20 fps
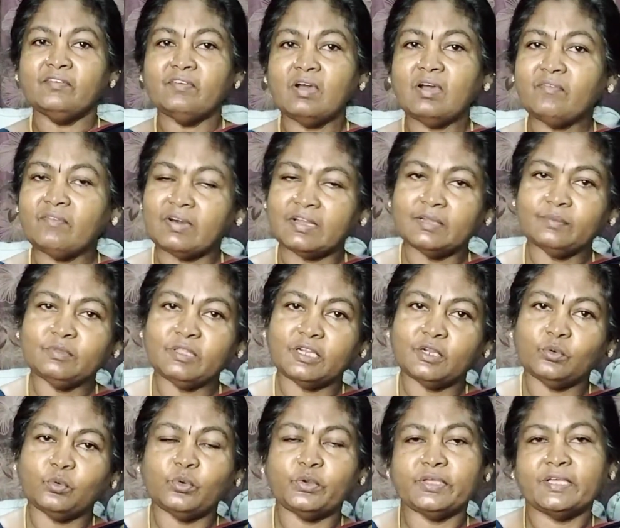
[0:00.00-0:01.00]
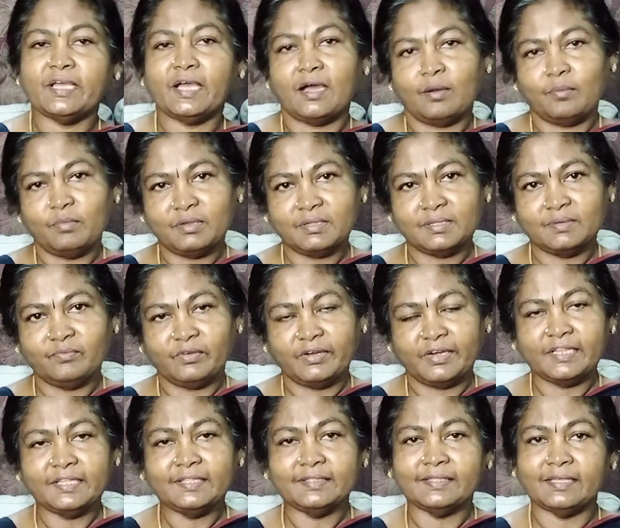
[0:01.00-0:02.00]
இரவா மரம் தரக்கூடிய
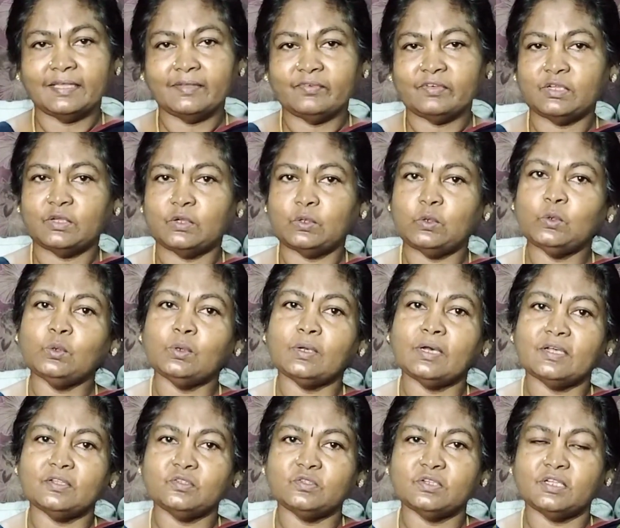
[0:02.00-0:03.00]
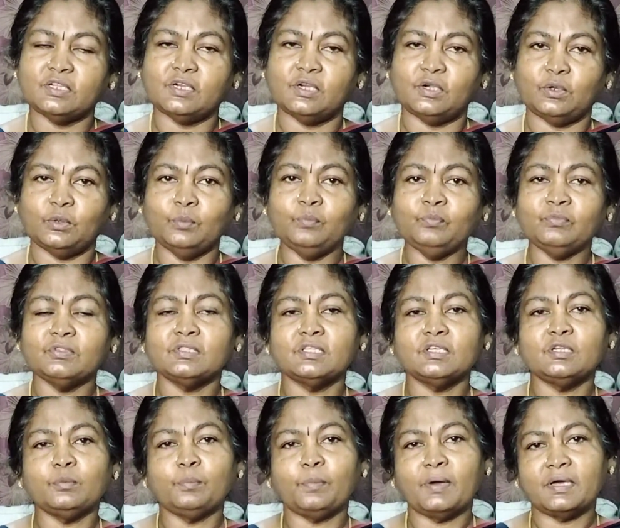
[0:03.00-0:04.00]
அமிர்தம் வேண்டி தேவர்களும் அசுரர்களும்
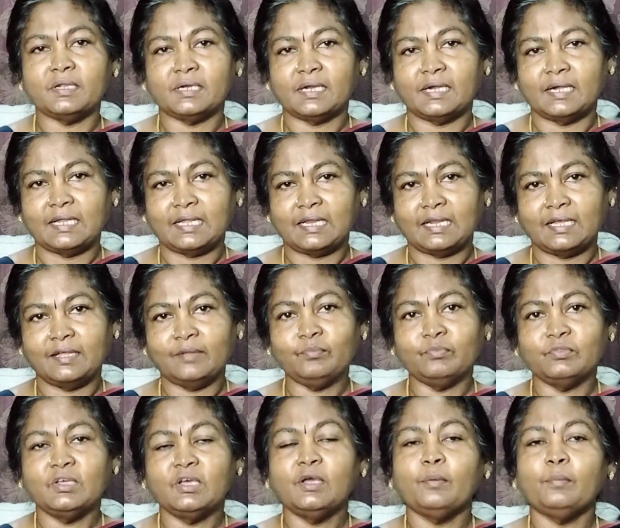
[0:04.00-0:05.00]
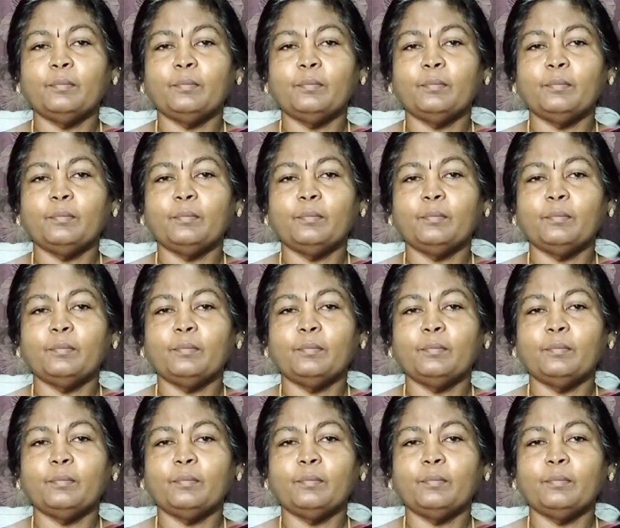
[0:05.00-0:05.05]
திருப்பார்கடலை